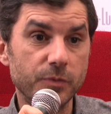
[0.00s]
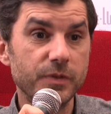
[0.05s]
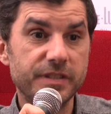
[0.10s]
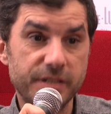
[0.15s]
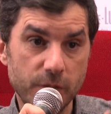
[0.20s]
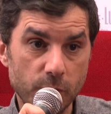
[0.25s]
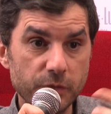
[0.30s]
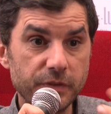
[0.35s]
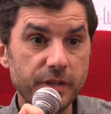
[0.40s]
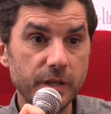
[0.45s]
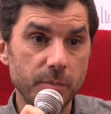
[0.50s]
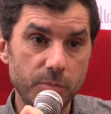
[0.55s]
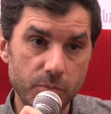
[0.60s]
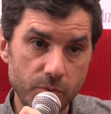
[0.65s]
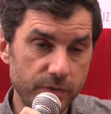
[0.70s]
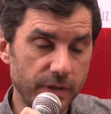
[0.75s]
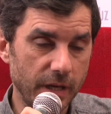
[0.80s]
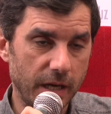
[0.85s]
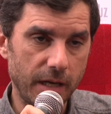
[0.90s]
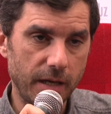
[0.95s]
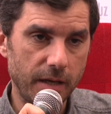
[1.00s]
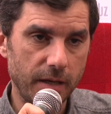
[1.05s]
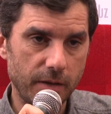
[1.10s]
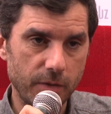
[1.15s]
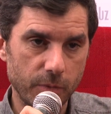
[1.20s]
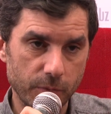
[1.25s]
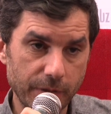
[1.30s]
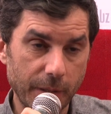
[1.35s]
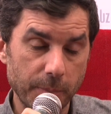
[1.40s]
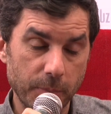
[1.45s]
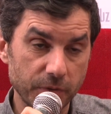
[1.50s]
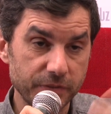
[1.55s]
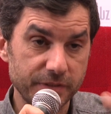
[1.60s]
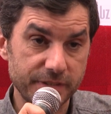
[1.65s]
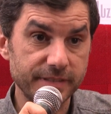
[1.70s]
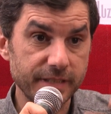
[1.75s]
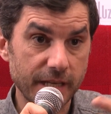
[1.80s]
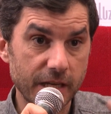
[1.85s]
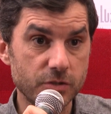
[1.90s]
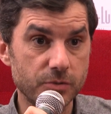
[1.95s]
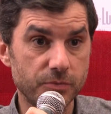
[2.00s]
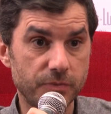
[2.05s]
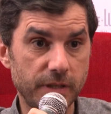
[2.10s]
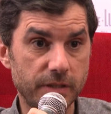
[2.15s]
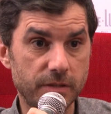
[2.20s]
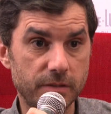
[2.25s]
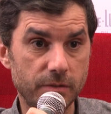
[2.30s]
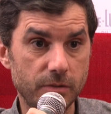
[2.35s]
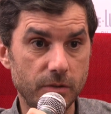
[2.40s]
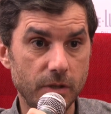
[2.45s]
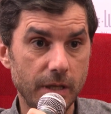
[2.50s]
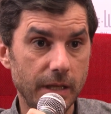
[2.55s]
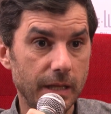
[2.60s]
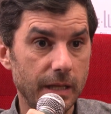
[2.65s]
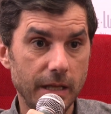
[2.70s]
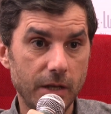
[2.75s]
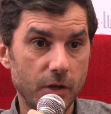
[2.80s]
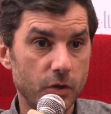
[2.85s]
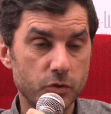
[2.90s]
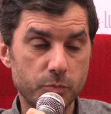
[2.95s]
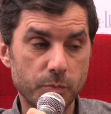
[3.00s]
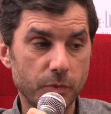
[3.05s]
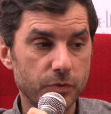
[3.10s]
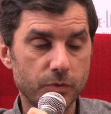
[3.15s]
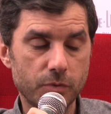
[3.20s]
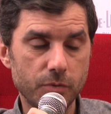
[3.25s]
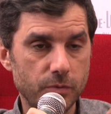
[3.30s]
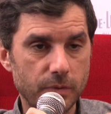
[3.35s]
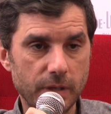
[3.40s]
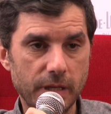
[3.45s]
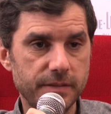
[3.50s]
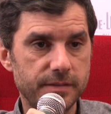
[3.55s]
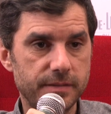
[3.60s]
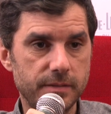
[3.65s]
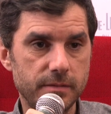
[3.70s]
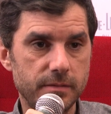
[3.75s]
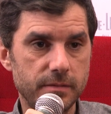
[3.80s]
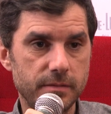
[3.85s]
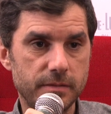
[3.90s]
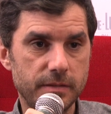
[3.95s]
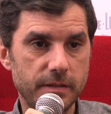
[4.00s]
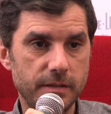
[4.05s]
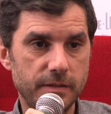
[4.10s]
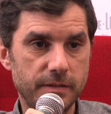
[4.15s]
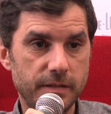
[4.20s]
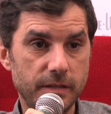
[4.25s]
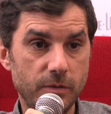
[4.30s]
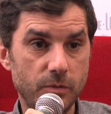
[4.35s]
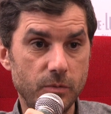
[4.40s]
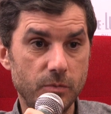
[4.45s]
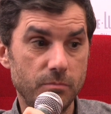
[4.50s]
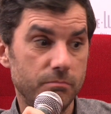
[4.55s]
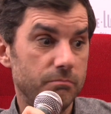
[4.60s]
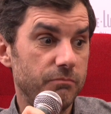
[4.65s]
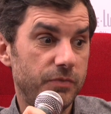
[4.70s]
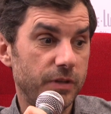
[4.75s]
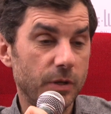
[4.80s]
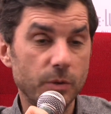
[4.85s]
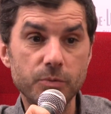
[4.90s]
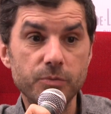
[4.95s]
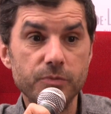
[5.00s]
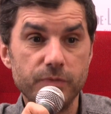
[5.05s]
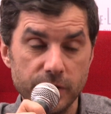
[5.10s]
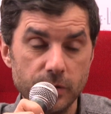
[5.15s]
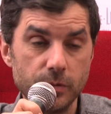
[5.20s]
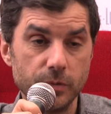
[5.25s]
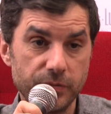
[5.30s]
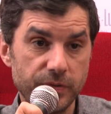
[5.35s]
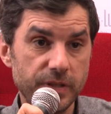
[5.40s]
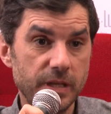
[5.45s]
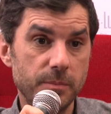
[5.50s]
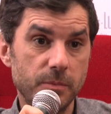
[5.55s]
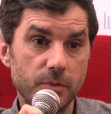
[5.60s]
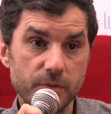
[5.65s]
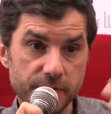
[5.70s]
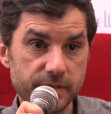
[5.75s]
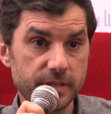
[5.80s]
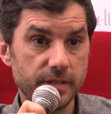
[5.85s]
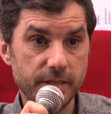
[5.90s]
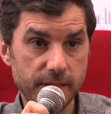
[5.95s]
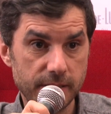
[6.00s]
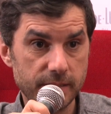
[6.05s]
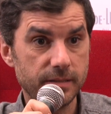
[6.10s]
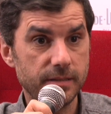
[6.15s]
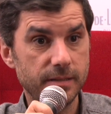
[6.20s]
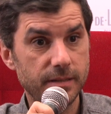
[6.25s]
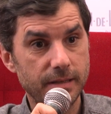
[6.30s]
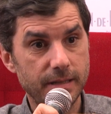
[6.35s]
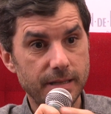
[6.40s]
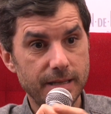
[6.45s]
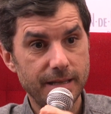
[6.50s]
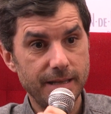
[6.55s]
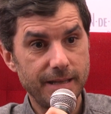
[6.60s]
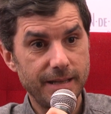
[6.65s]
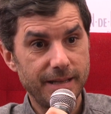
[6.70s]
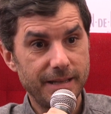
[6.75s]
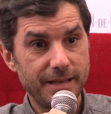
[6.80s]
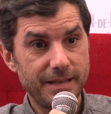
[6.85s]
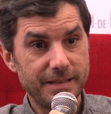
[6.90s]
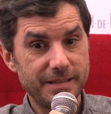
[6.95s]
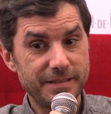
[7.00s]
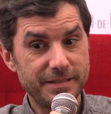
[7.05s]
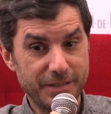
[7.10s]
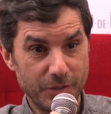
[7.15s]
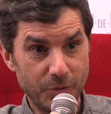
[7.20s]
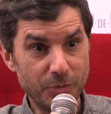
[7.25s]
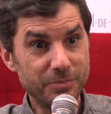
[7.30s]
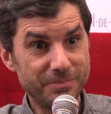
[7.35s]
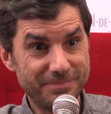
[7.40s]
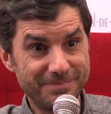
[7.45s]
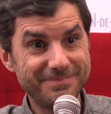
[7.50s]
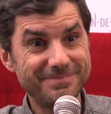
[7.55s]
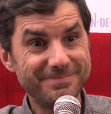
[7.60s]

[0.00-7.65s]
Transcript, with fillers: En fait, c'est le début d'un long apprentissage. En fait, euh, je pense que voilà, c'est faire une vie de film, c'est long.